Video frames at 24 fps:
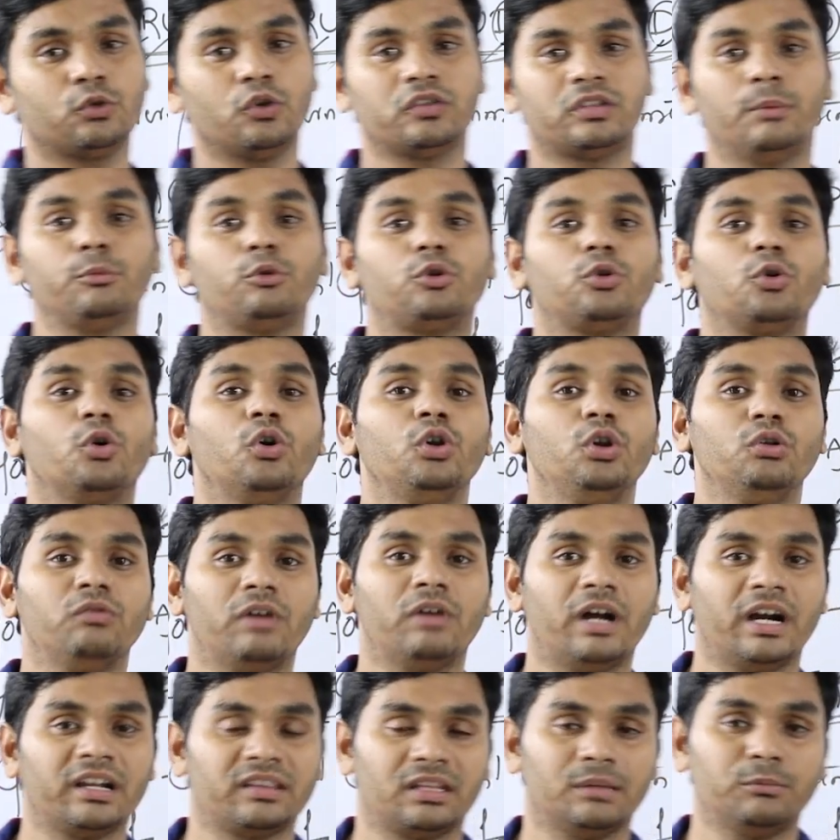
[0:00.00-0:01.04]
కోసం డ్రోన్లు
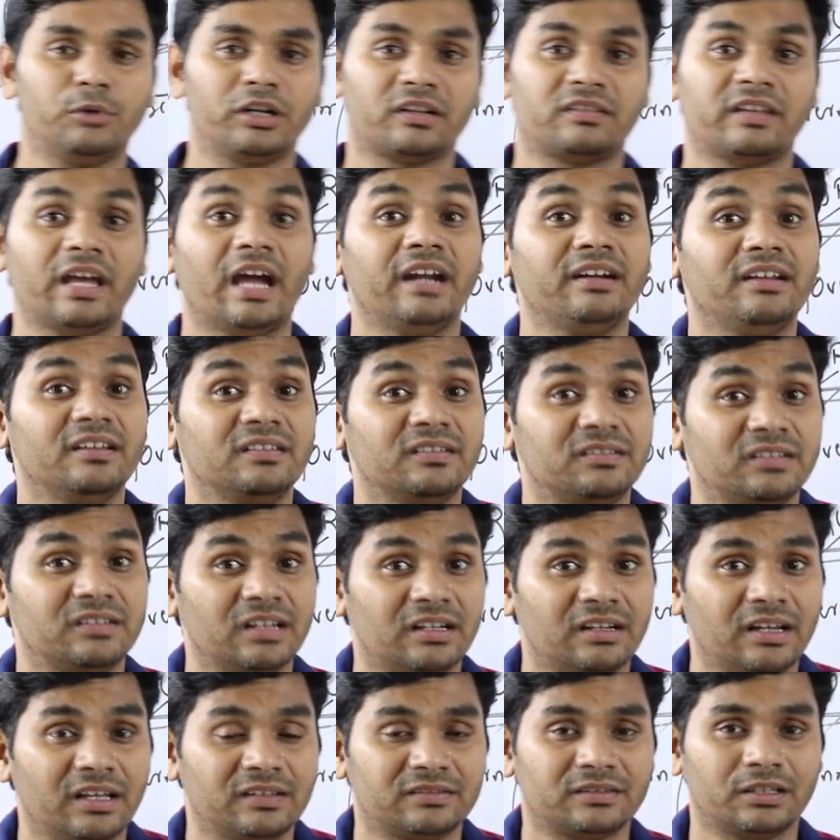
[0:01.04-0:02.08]
వాడతాము అంటారు శానిటైజేషన్
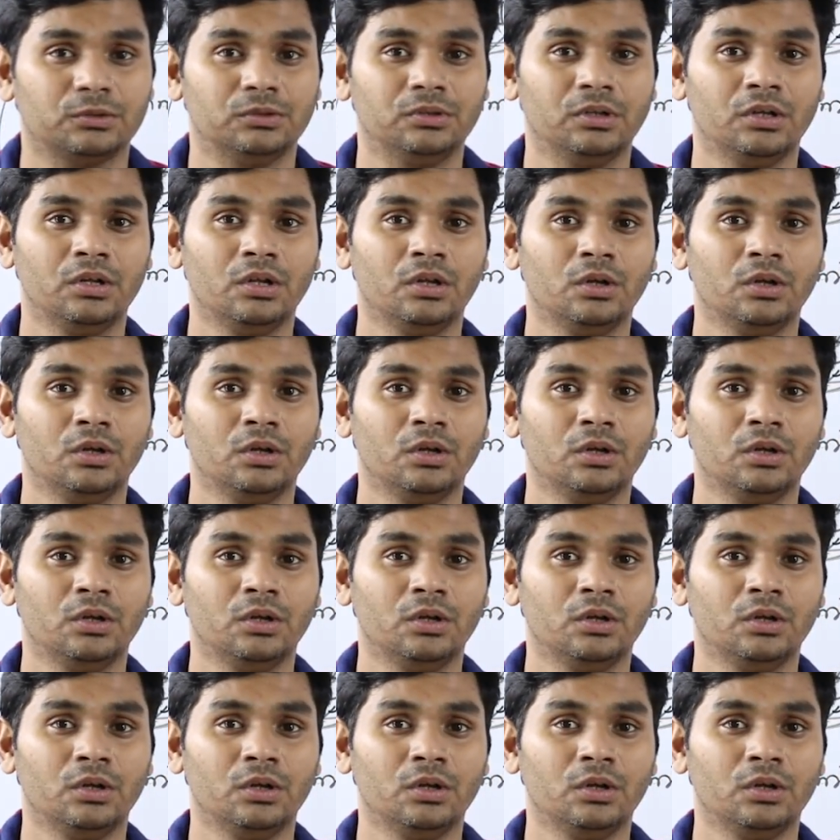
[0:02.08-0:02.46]
ఎట్లా వేస్తారు